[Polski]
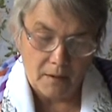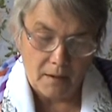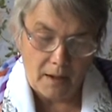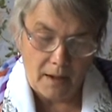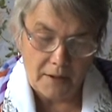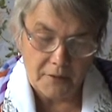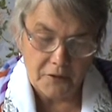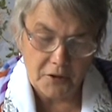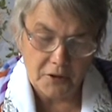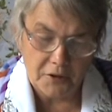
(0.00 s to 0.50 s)

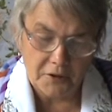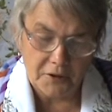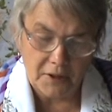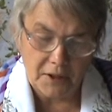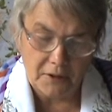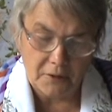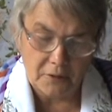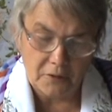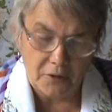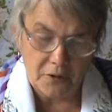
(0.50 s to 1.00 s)
A nikt
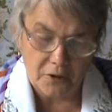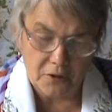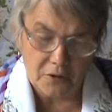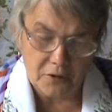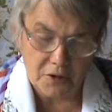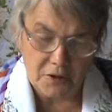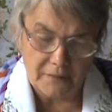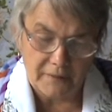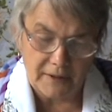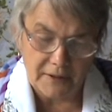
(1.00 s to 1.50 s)
tego nie
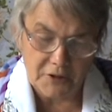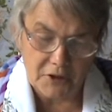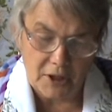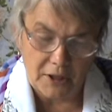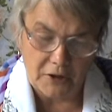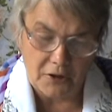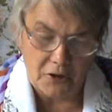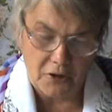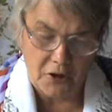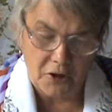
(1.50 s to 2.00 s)
rozważa
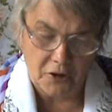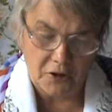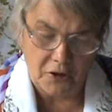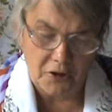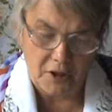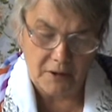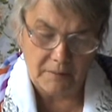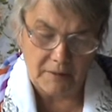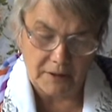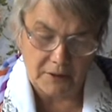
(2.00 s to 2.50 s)
i nikt
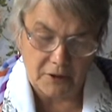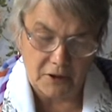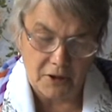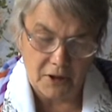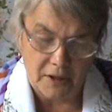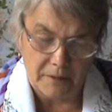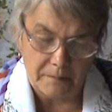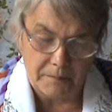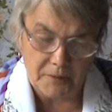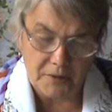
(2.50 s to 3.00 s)
nie ma
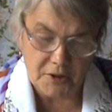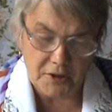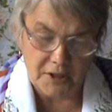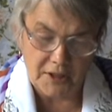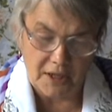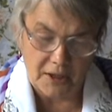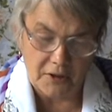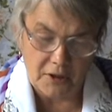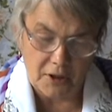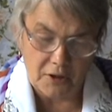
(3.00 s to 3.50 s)
tyle
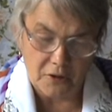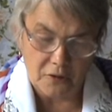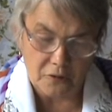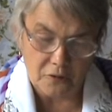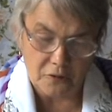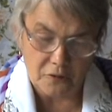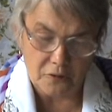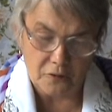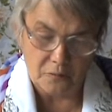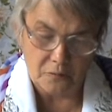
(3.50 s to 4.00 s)
poznania i
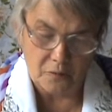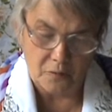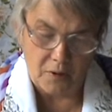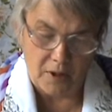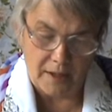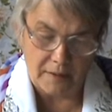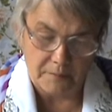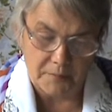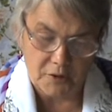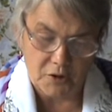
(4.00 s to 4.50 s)
rozumu,
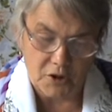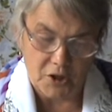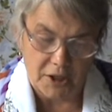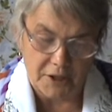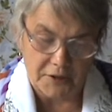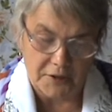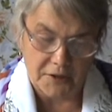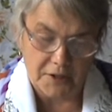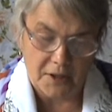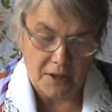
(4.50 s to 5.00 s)
aby
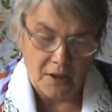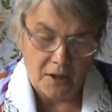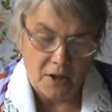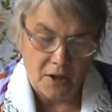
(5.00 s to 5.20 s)
rzec.